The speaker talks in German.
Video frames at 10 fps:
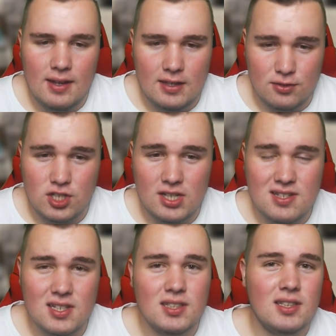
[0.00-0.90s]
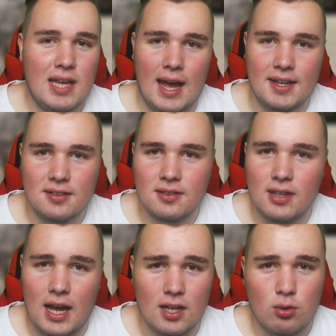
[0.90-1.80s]
Es versteht sich, kein
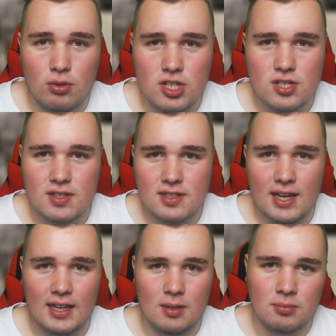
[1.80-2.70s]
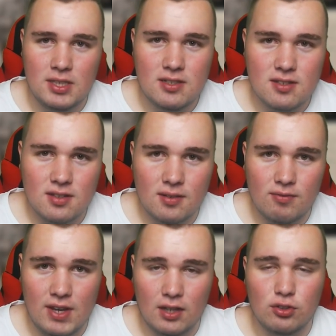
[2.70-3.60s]
alkoholisches Getränk im Dienst,
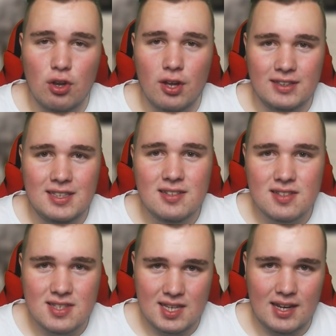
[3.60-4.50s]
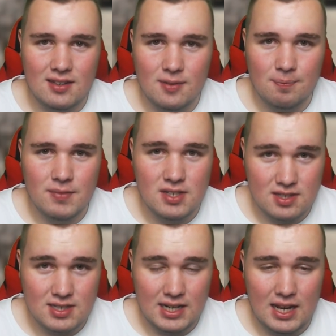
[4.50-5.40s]
während eurer Dienstzeit. Es
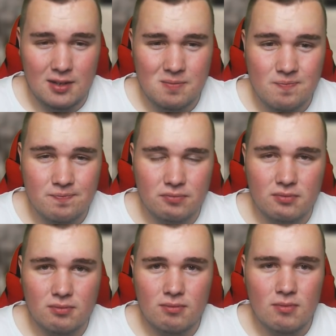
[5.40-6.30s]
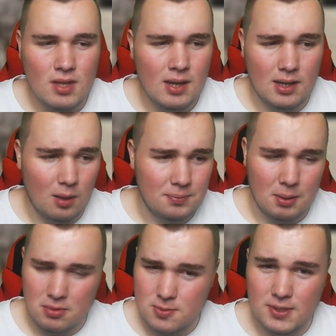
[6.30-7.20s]
ist klar. Ich glaube, da
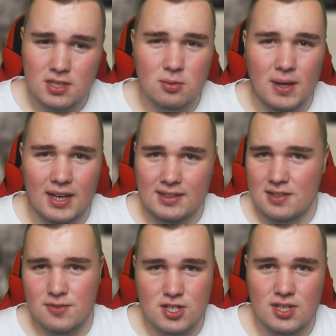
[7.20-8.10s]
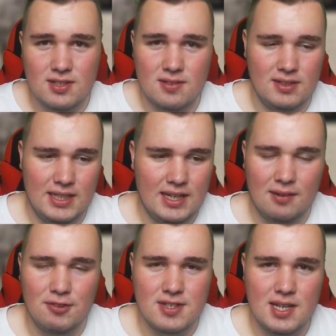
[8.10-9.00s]
muss man nicht drüber reden, das versteht jeder
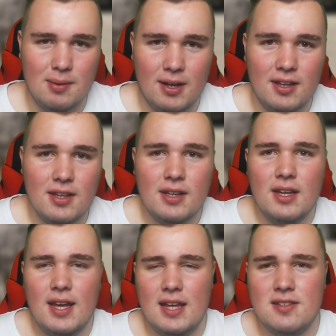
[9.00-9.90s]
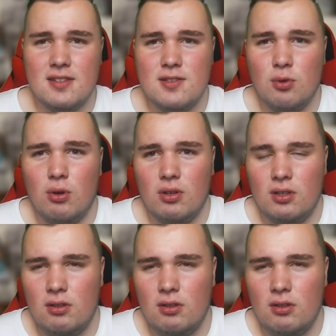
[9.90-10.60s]
von selber. Es ist so,